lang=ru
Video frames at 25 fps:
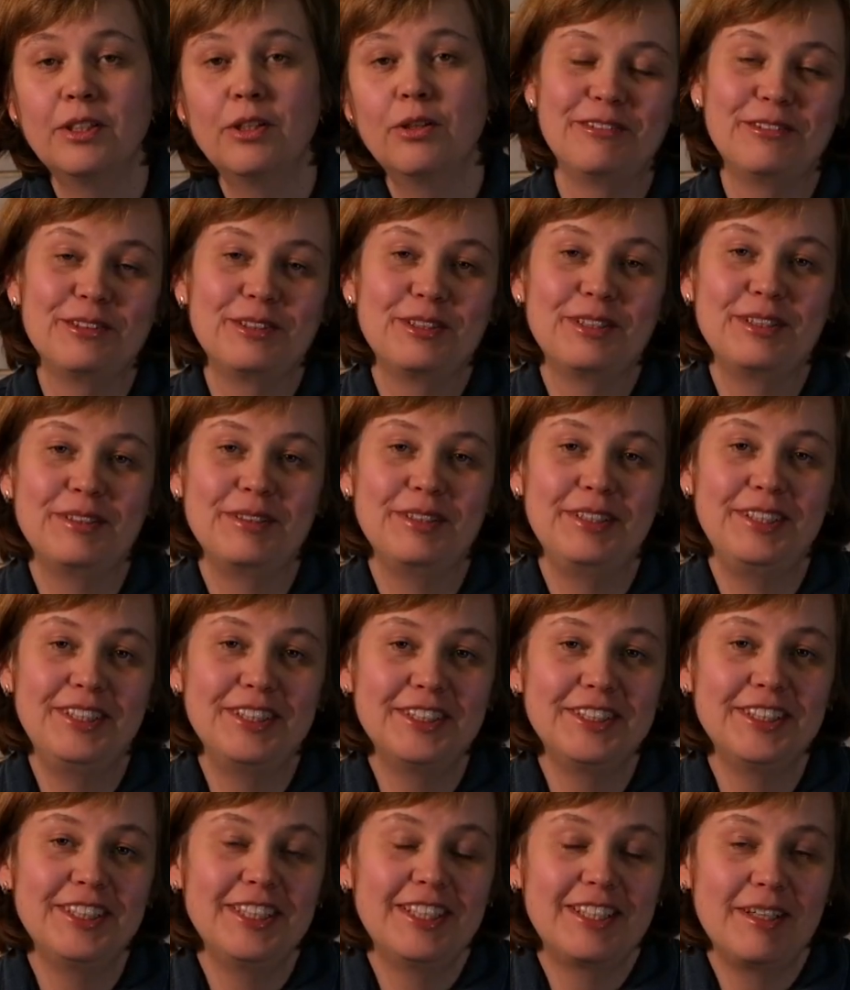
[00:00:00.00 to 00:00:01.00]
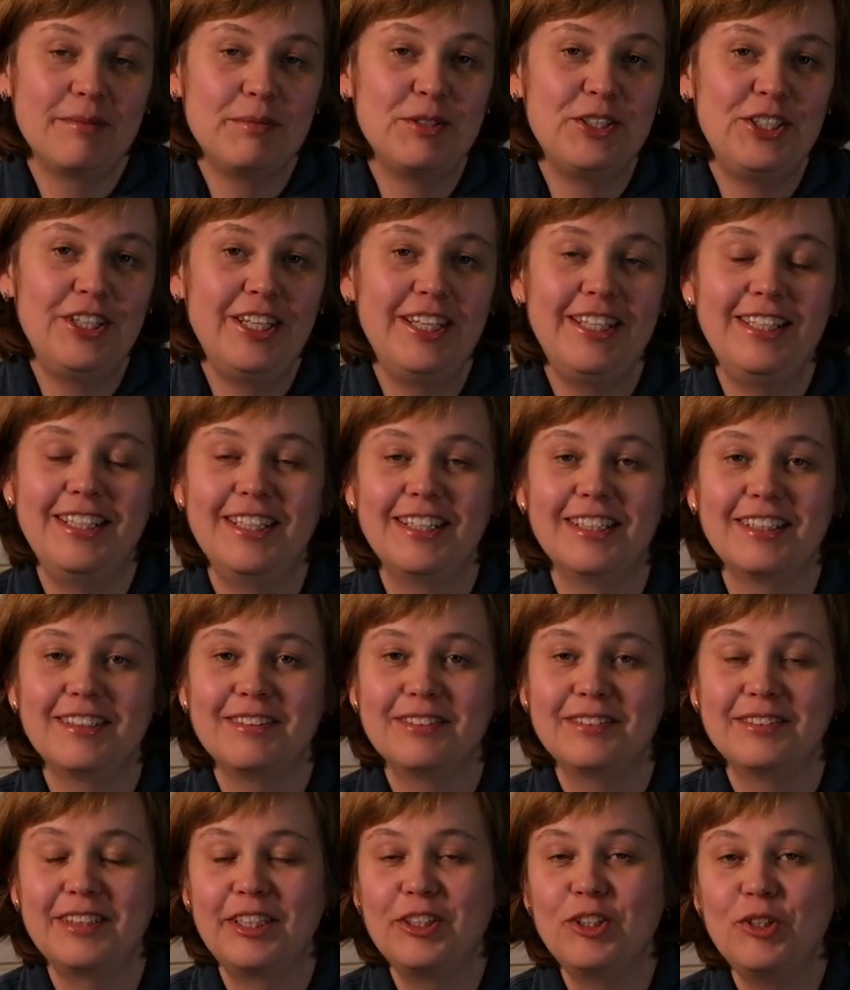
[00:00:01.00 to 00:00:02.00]
Вот. Язык общения,
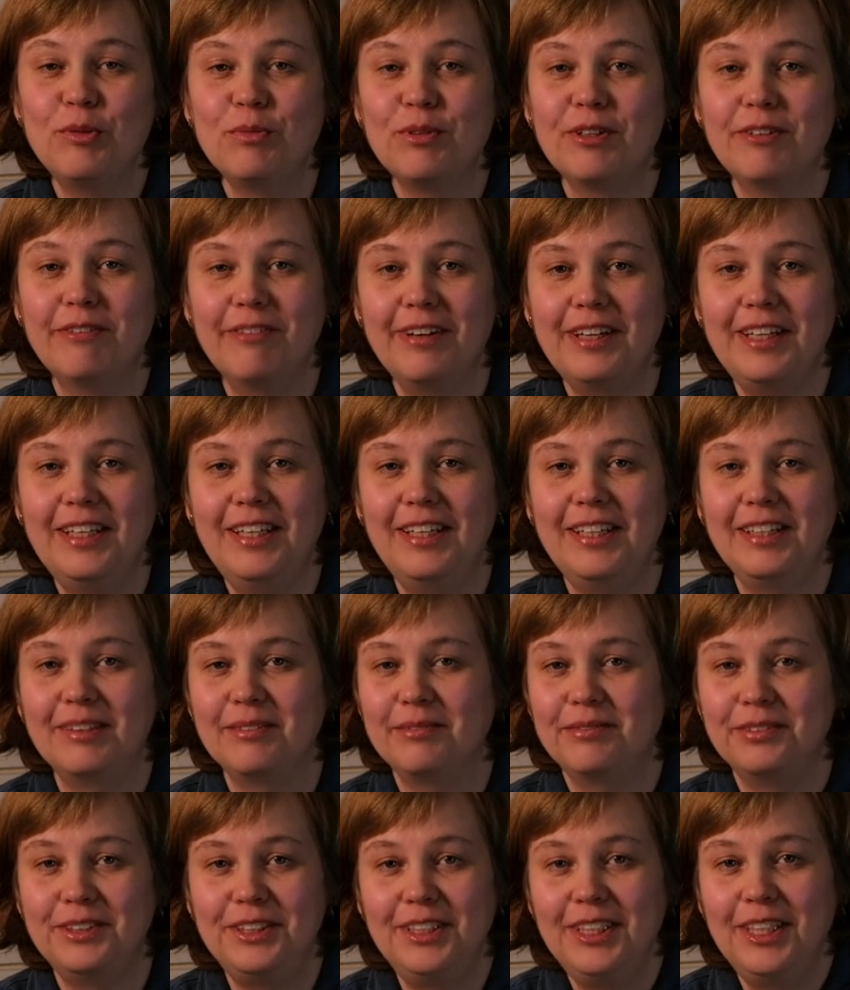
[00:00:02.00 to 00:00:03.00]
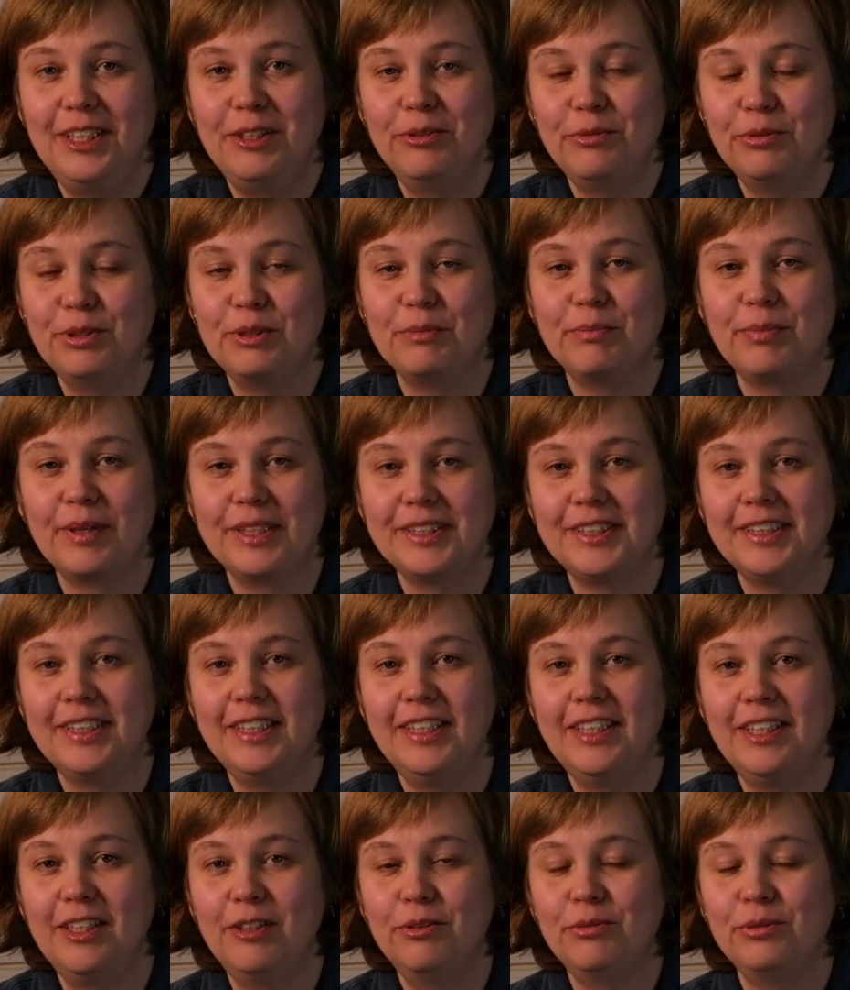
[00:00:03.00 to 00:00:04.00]
на нем говорили все люди,
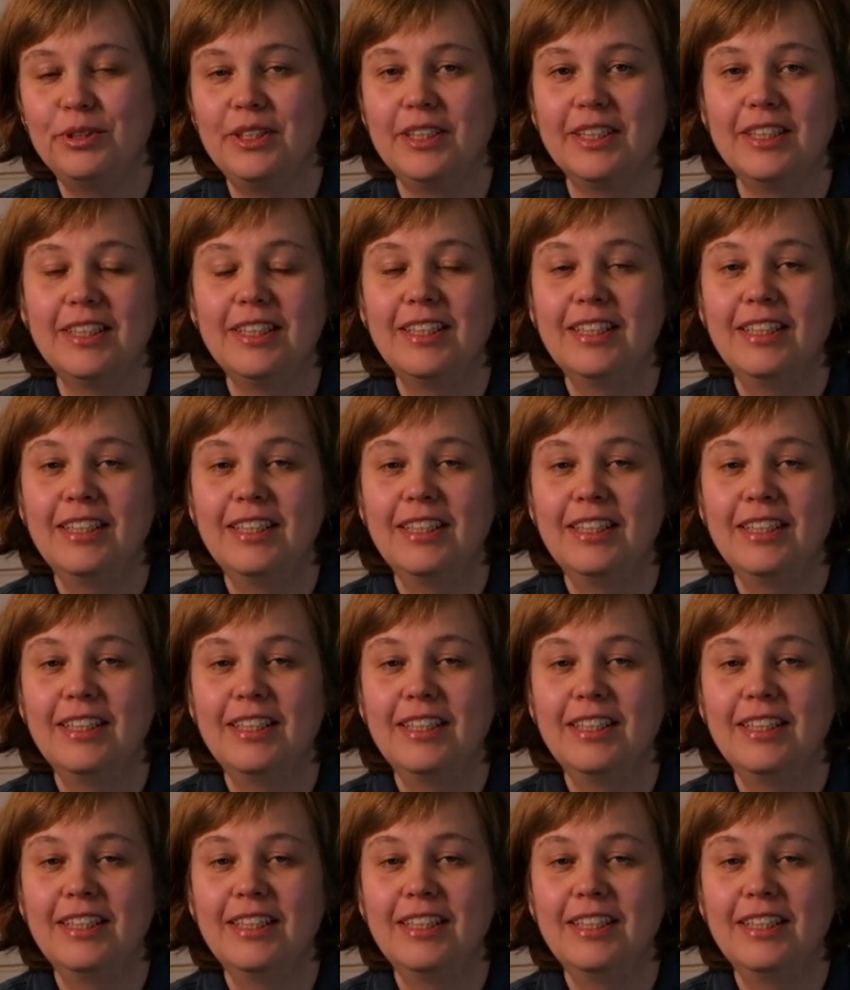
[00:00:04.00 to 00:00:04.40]
простые люди.